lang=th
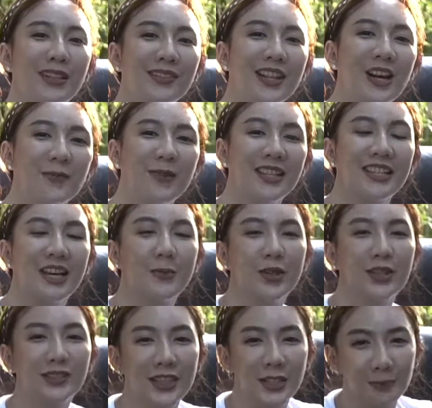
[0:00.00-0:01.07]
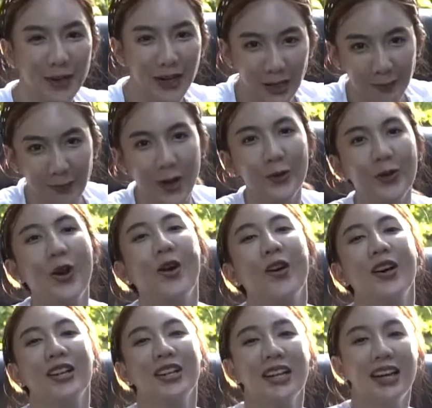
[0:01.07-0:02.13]
นซ์สั่งมาจากบริษัทปักกะเป้าทอ
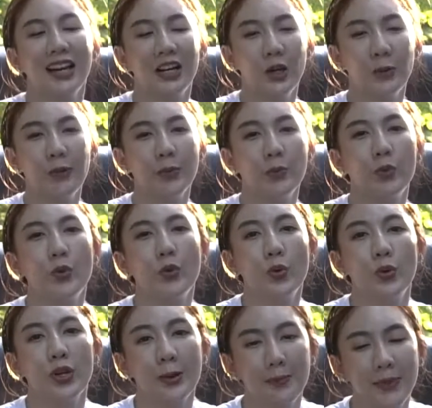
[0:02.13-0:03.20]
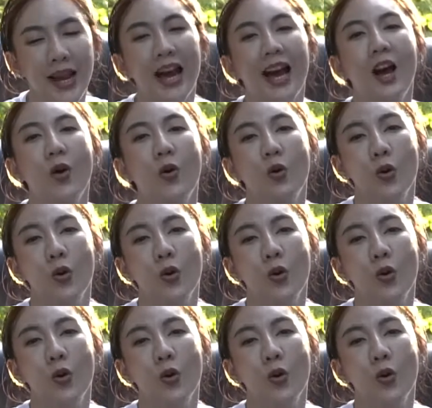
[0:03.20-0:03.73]
ยนะคะก็เป็นผู้นำเข้า